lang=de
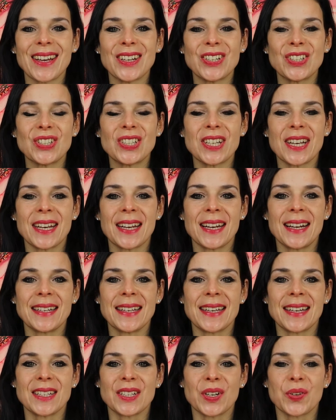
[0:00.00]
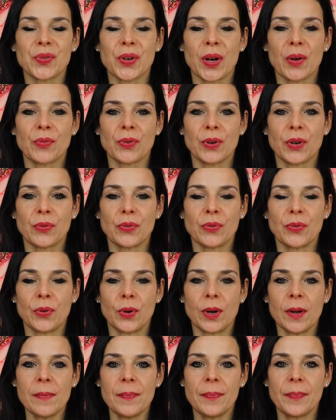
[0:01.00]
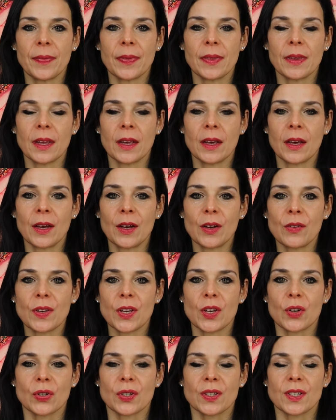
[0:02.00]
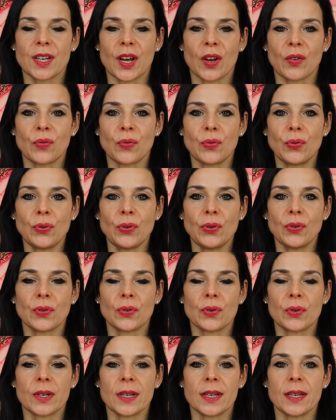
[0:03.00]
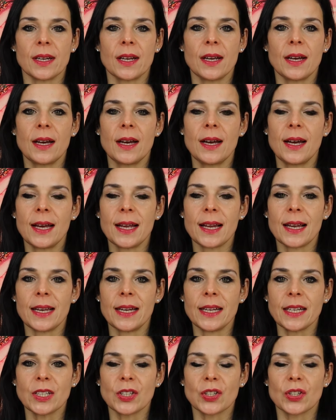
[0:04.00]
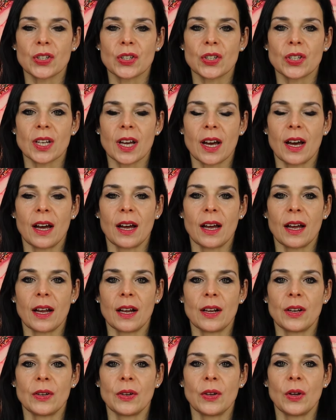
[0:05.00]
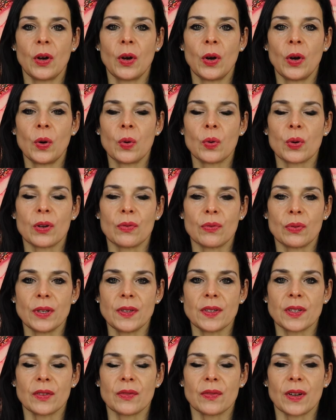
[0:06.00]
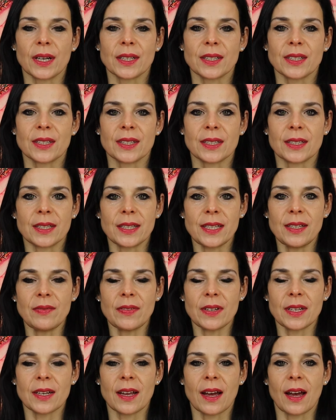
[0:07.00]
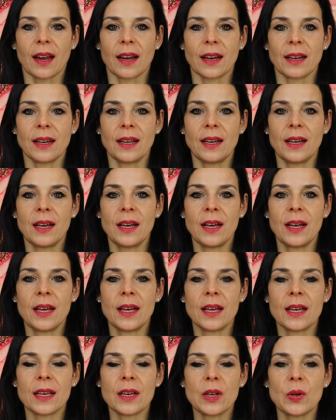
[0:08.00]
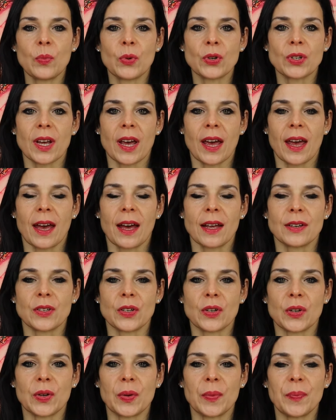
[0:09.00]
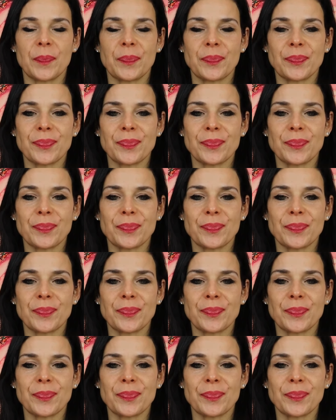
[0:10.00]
Stell dir dafür einfach vor, wie aus deinen Fußsohlen Lichtstrahlen oder Wurzeln wachsen tief hinein in Mutter Erde